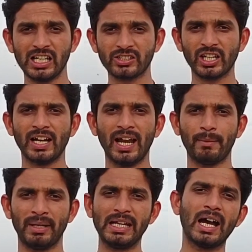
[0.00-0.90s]
कल्चर
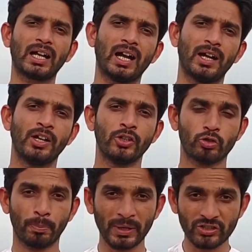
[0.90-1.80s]
है मेला का
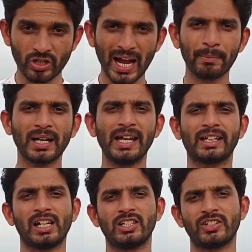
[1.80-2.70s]
जो पंजाब का
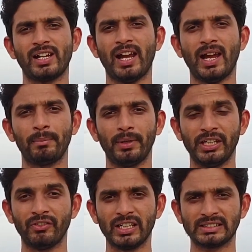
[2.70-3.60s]
एक कल्चर है
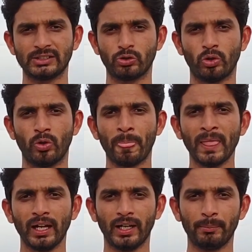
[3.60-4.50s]
इवेंट्स जो
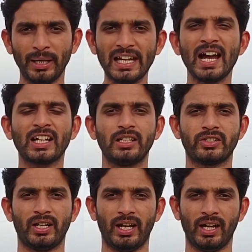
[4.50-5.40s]
मेला
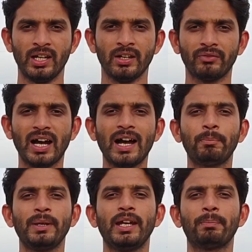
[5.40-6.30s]
कल्चर है
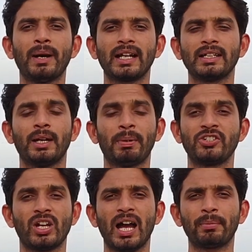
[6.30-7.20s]
वहाँ पे
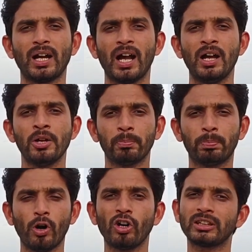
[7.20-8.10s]
पंजाब का
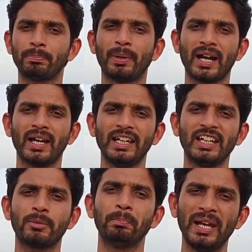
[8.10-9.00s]
बहुत बड़ा
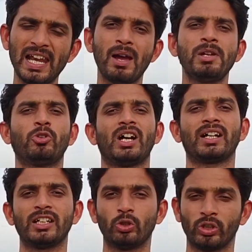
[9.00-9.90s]
एक मेला भी
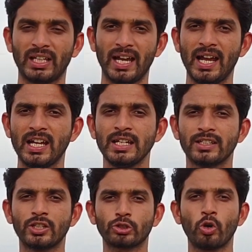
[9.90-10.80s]
मुनद होता है
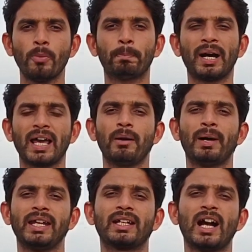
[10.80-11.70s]
जिसको बड़ा
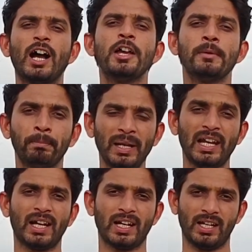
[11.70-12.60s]
भाई का
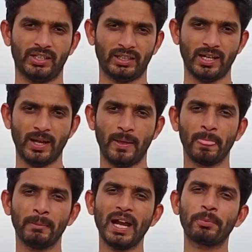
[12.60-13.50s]
मेला कहा जाता है
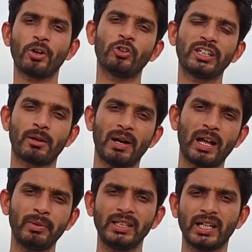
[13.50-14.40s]
मैं आपको वो
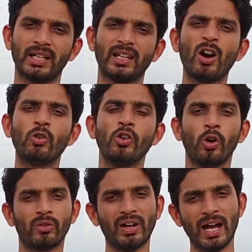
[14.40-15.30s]
दरबार भी दिखाता हूँ
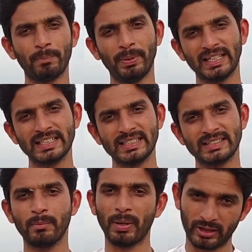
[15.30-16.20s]
और वहाँ पे किसी
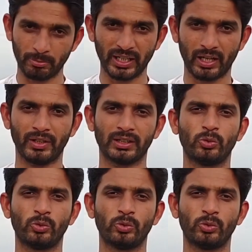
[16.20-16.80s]
से बात भी करता हूँ